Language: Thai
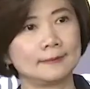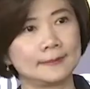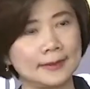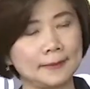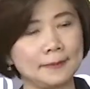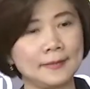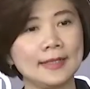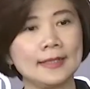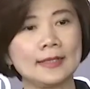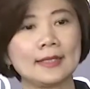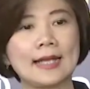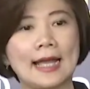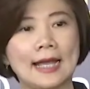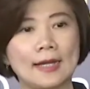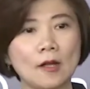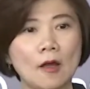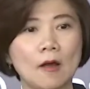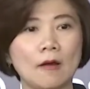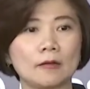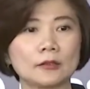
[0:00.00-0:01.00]
จะมีกา
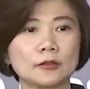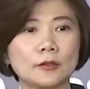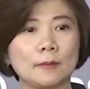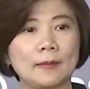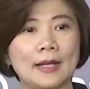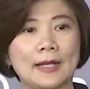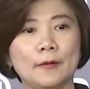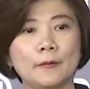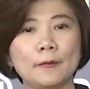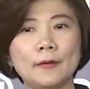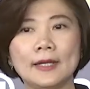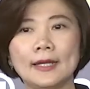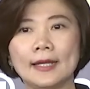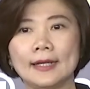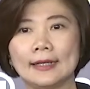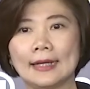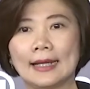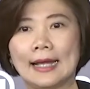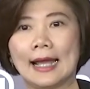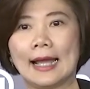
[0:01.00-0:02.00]
รออกจดหมายเวีย
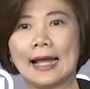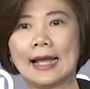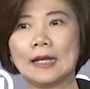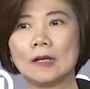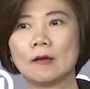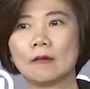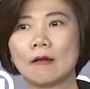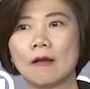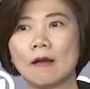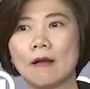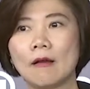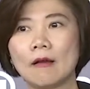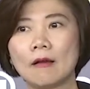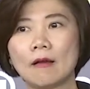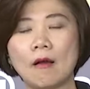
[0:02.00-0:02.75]
นนะคะแล้วก็